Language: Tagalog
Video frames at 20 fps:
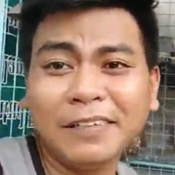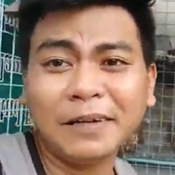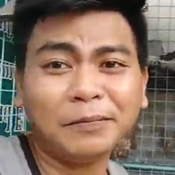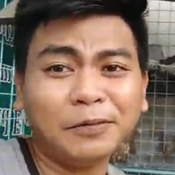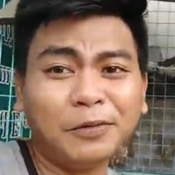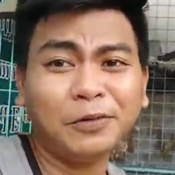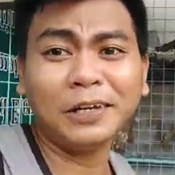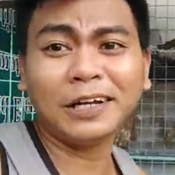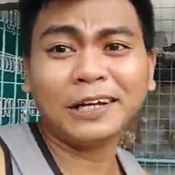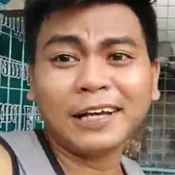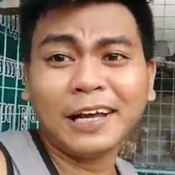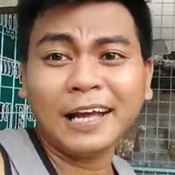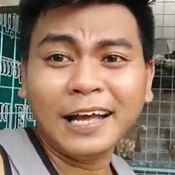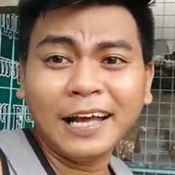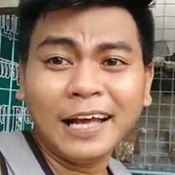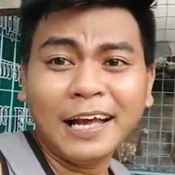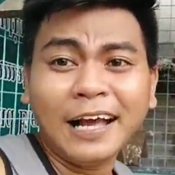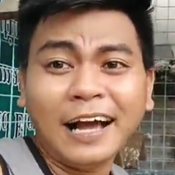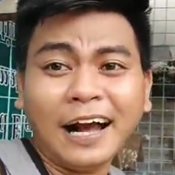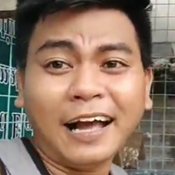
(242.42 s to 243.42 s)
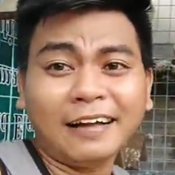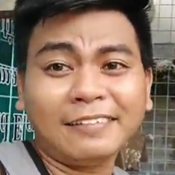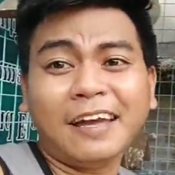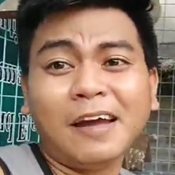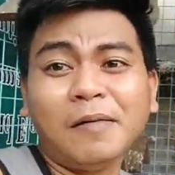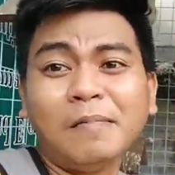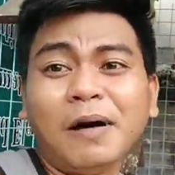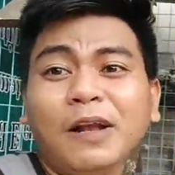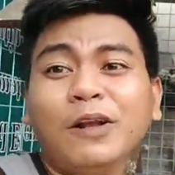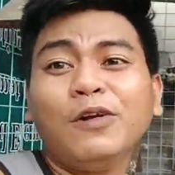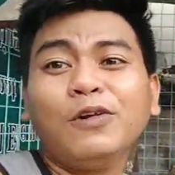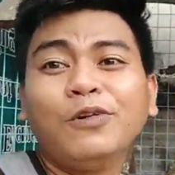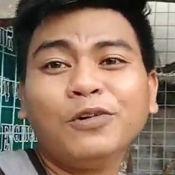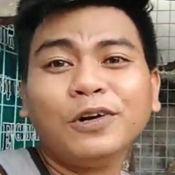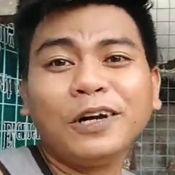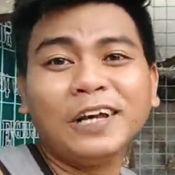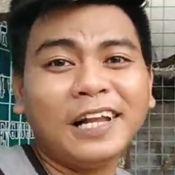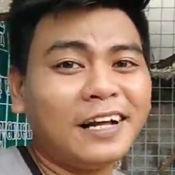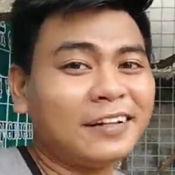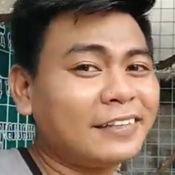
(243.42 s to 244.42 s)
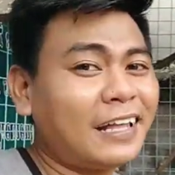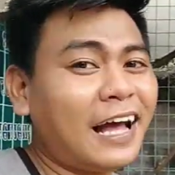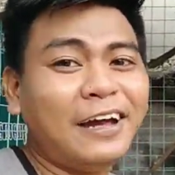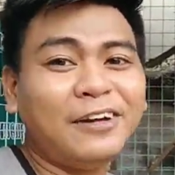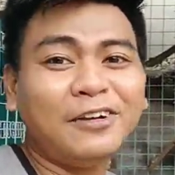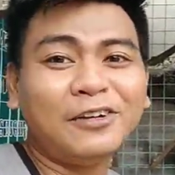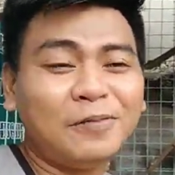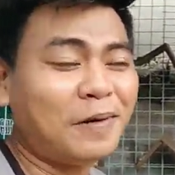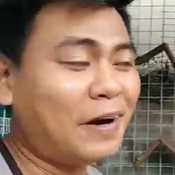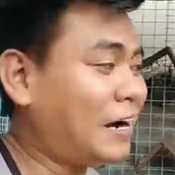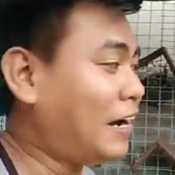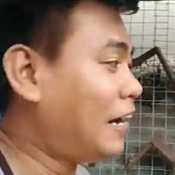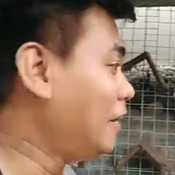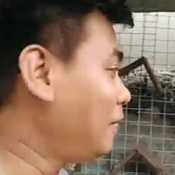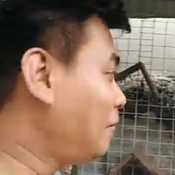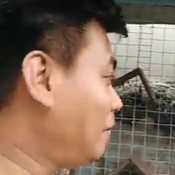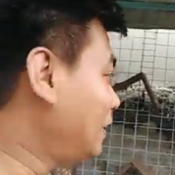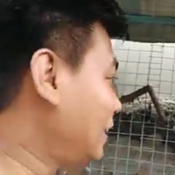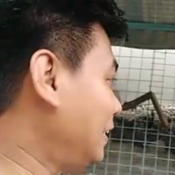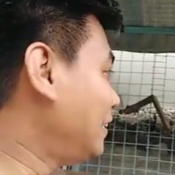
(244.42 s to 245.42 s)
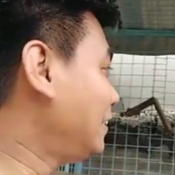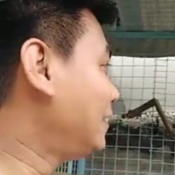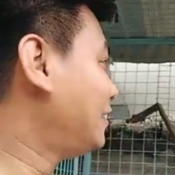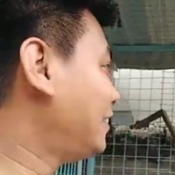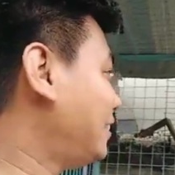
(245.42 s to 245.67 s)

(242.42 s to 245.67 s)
sa pooling kasi malulugi lang tayo mga kalapatid.